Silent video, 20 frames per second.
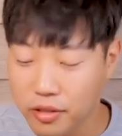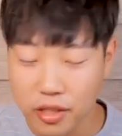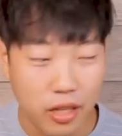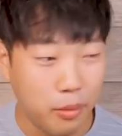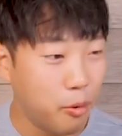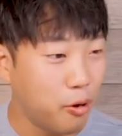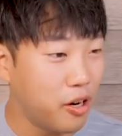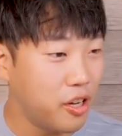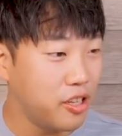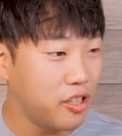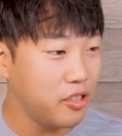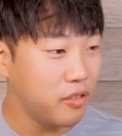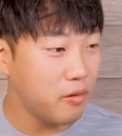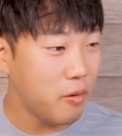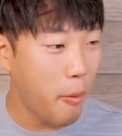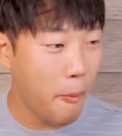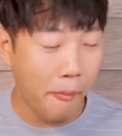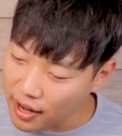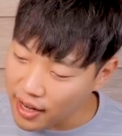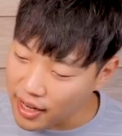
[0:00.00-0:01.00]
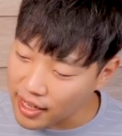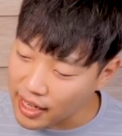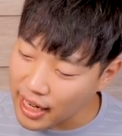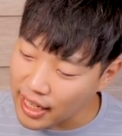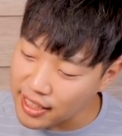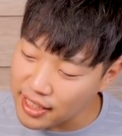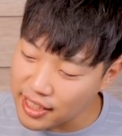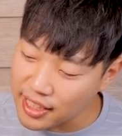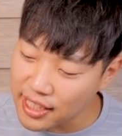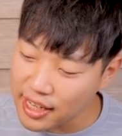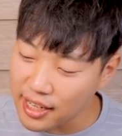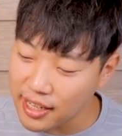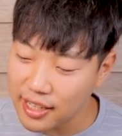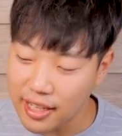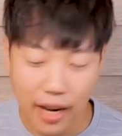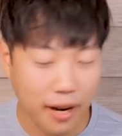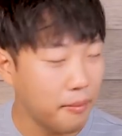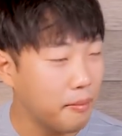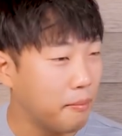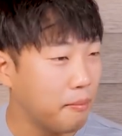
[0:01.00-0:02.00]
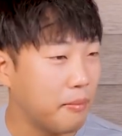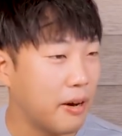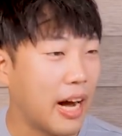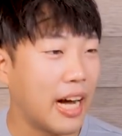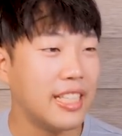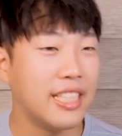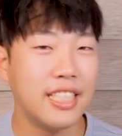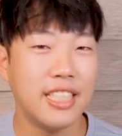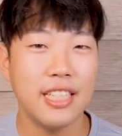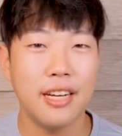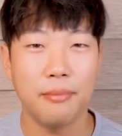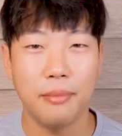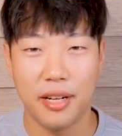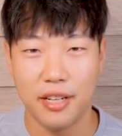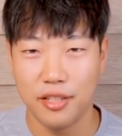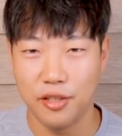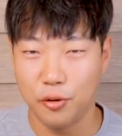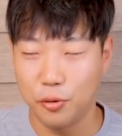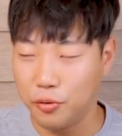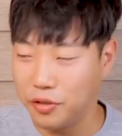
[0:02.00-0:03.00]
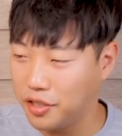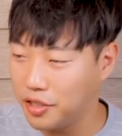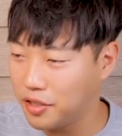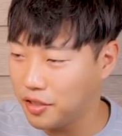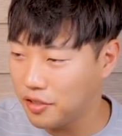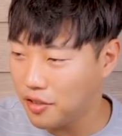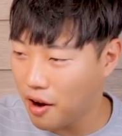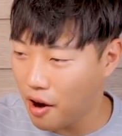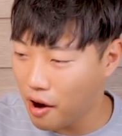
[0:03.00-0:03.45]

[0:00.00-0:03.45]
이번에는 이 간장 양 간장 마늘 소스